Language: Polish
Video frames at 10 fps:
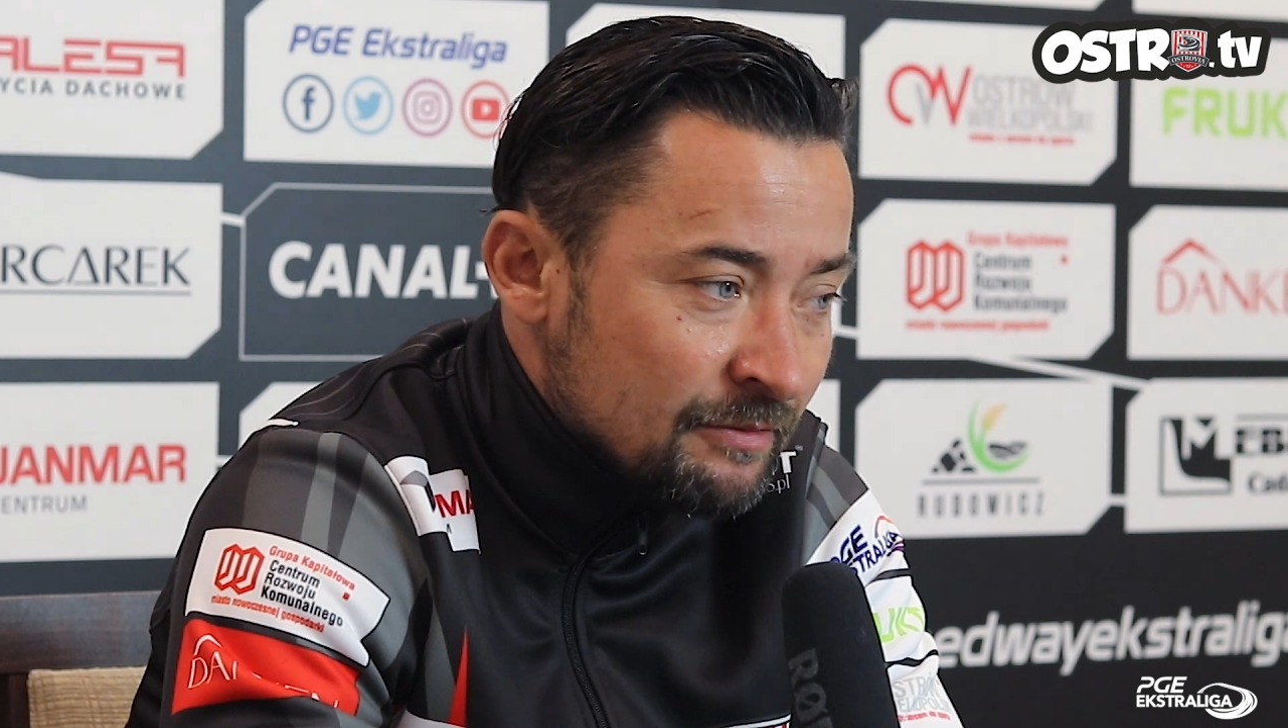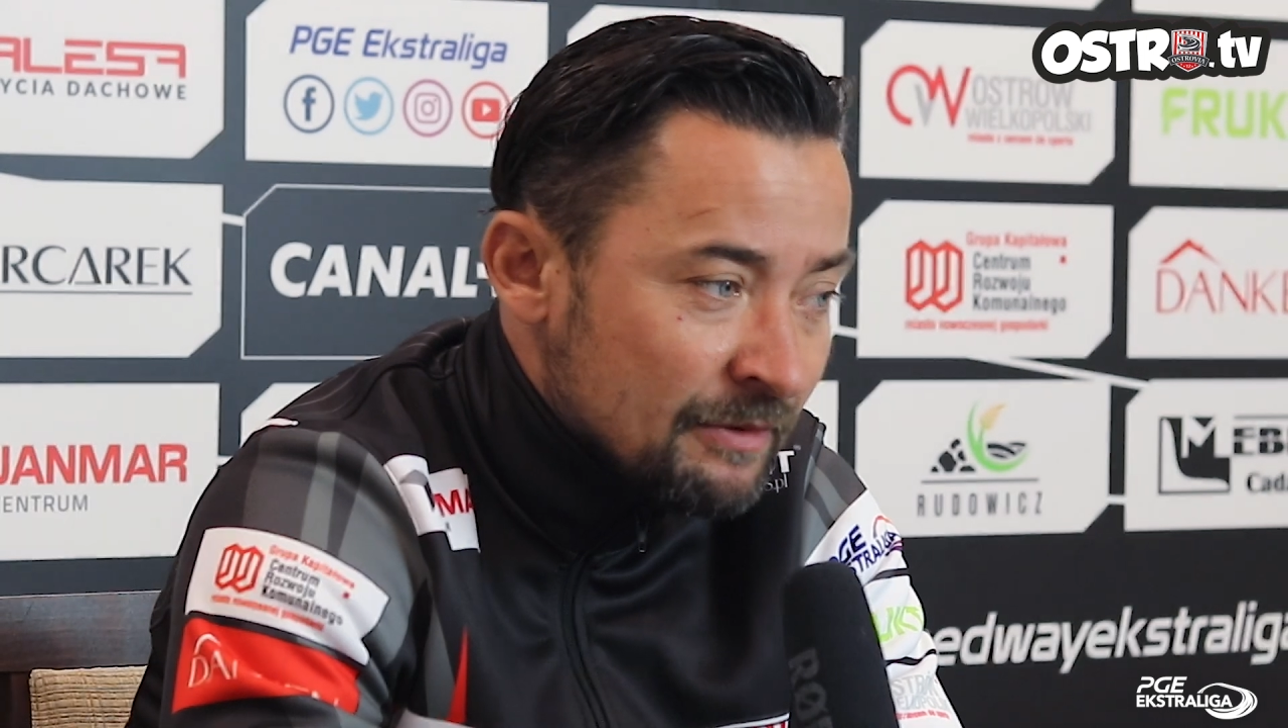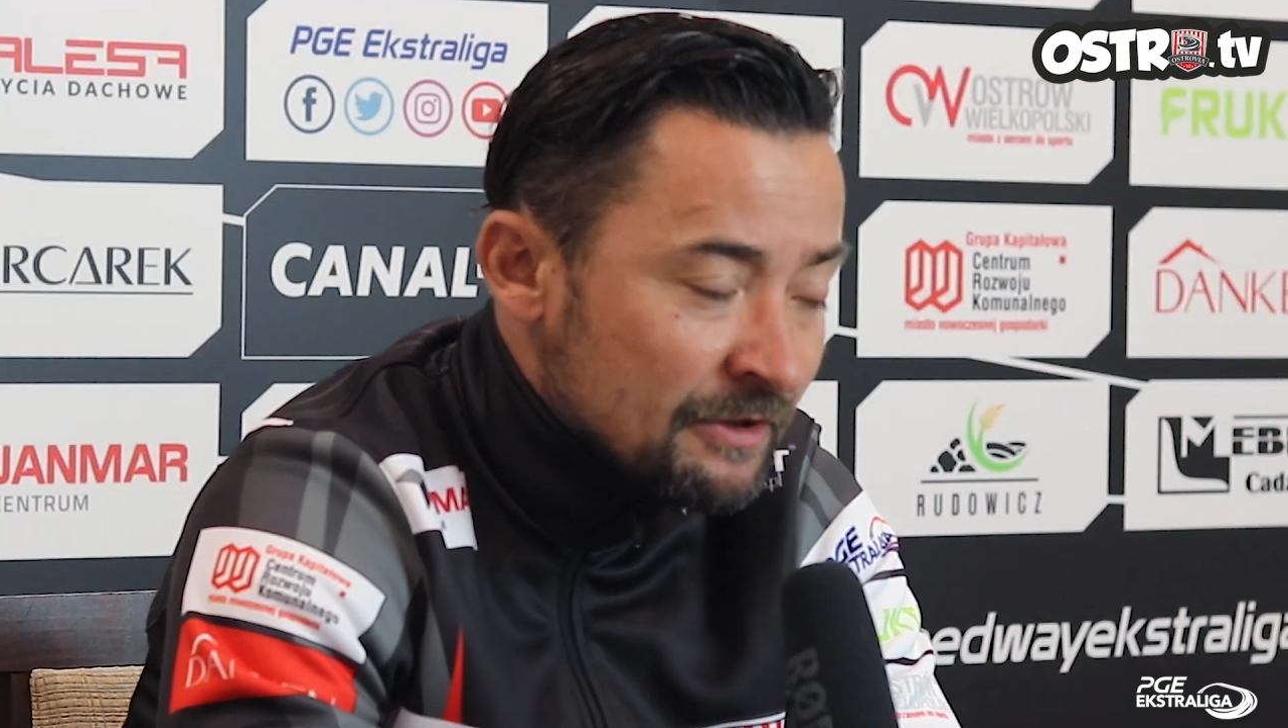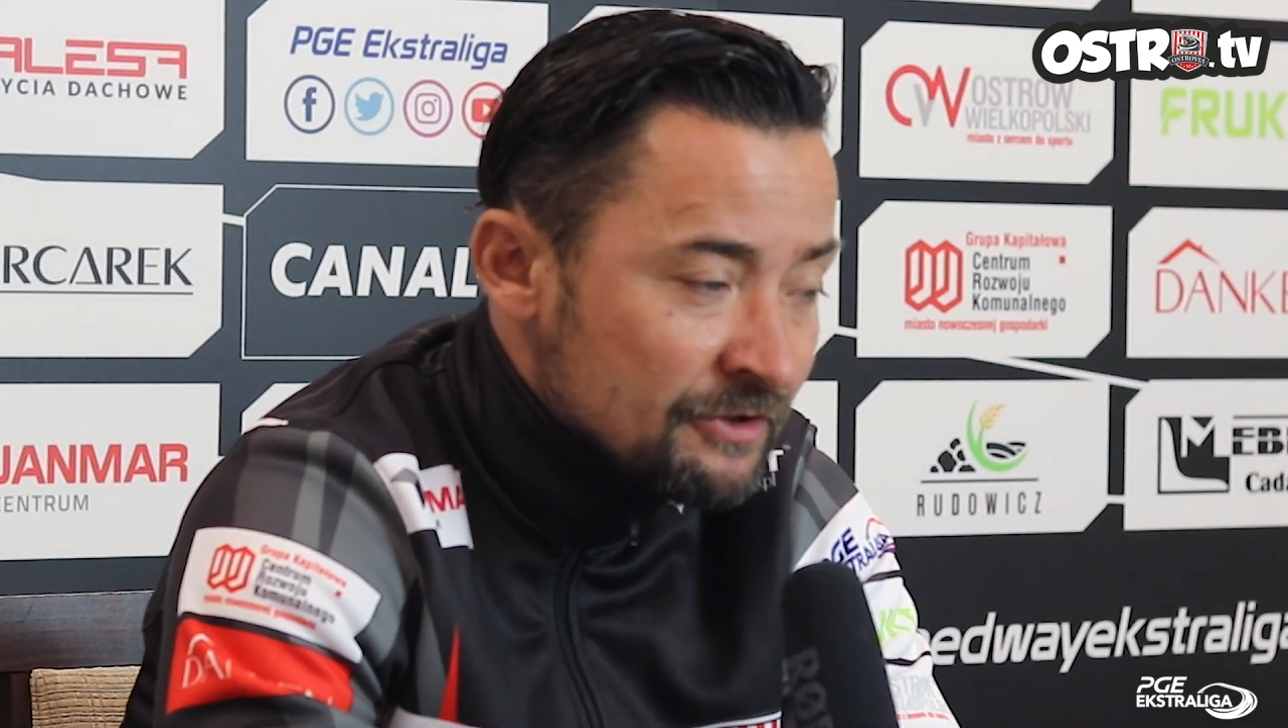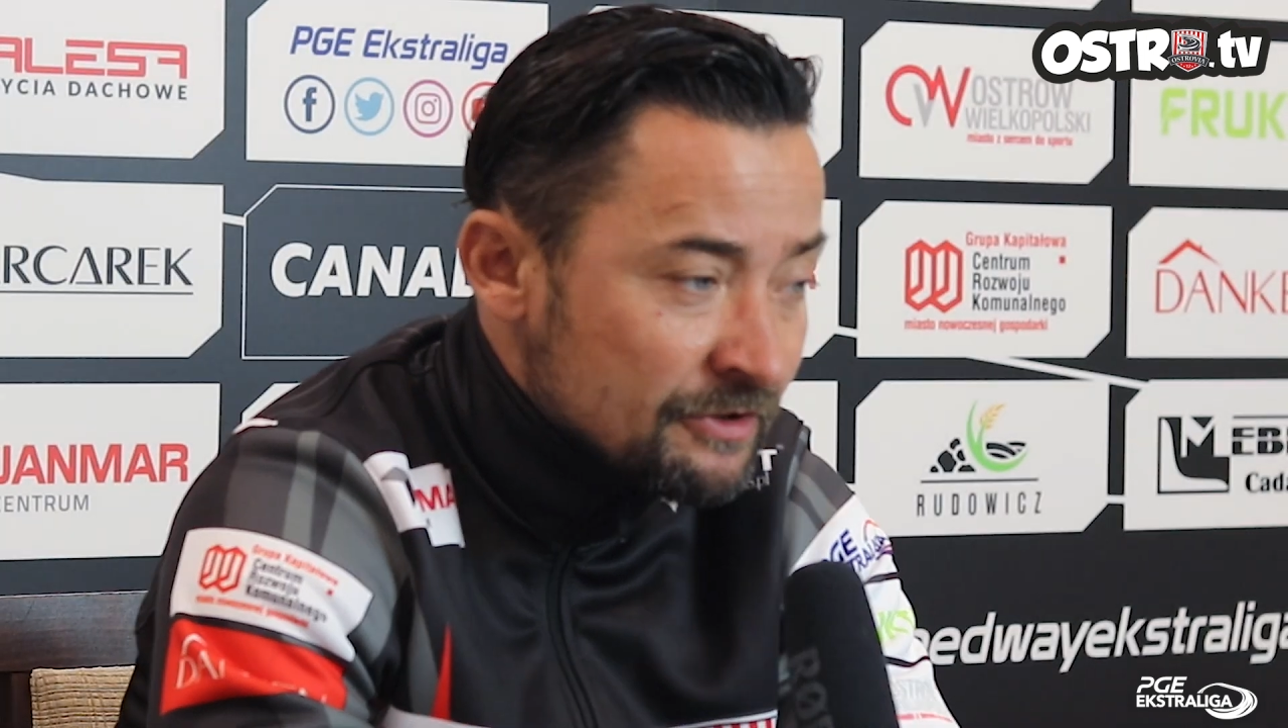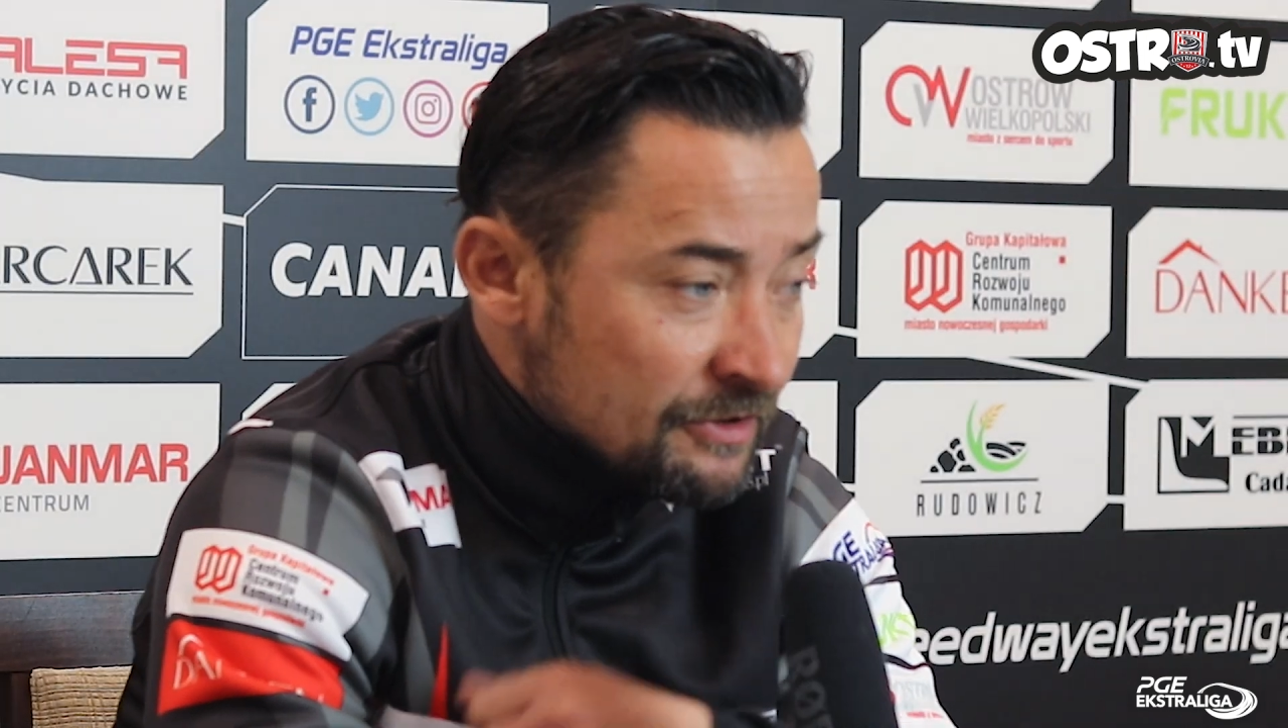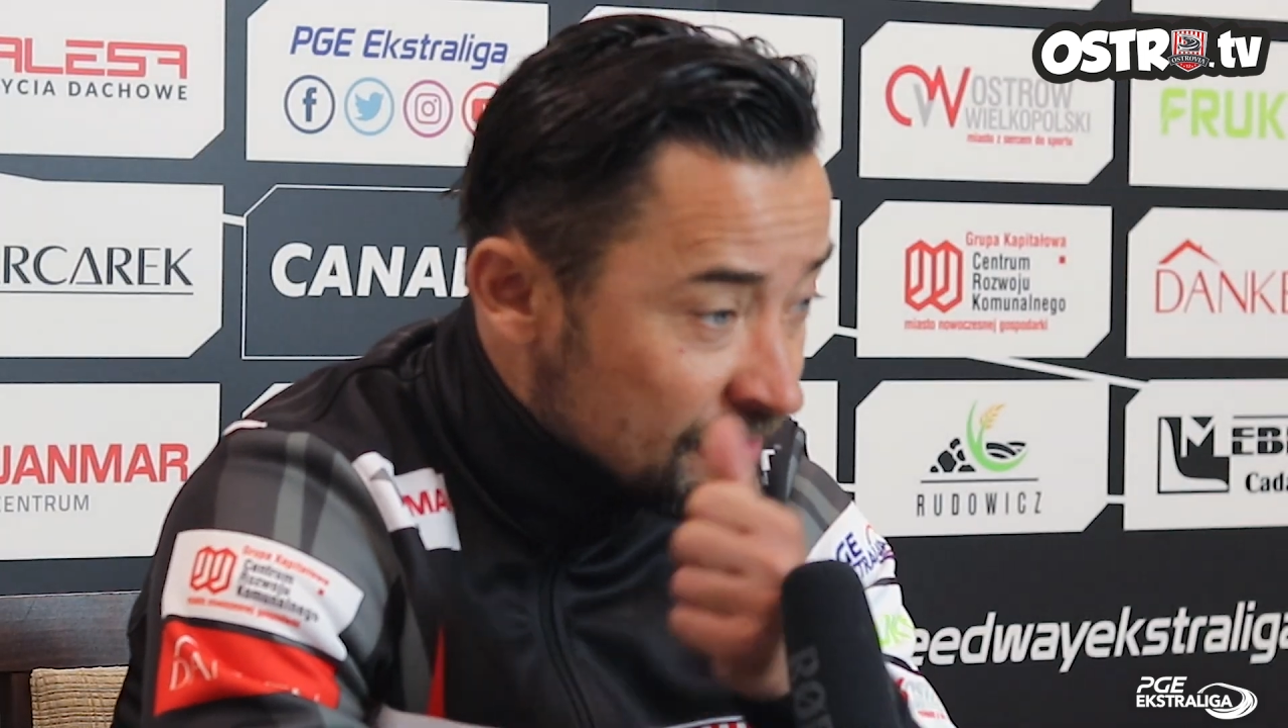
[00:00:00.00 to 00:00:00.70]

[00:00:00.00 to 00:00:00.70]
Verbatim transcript: Mam nadzieję,